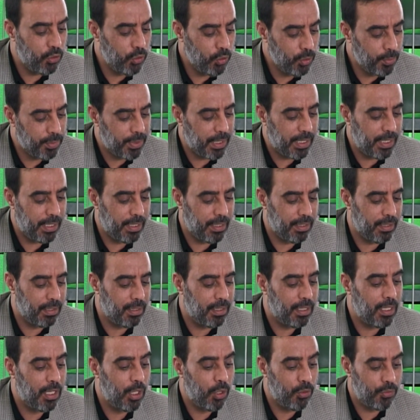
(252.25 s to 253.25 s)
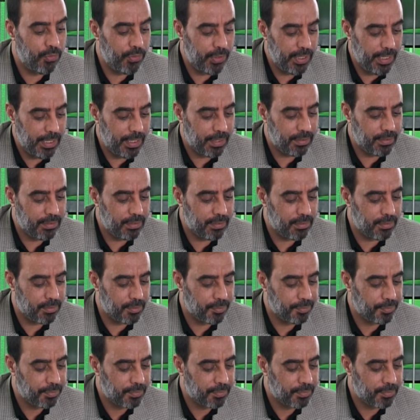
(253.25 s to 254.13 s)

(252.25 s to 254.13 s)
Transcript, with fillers: überall auf Erden